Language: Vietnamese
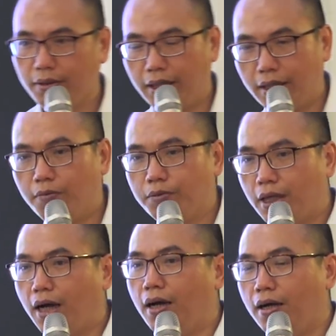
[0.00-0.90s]
Tình công
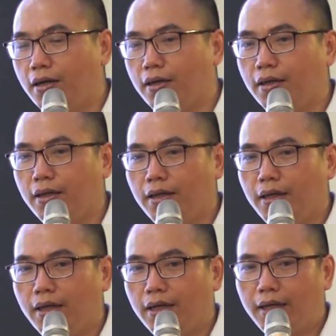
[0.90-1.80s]
sở.
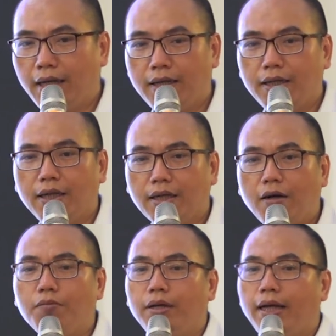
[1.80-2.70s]
Nên
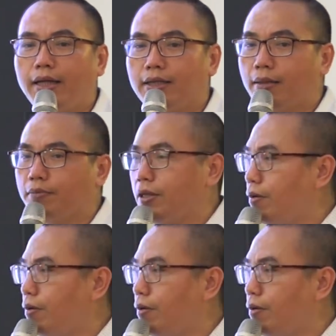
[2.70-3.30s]
không nên chăm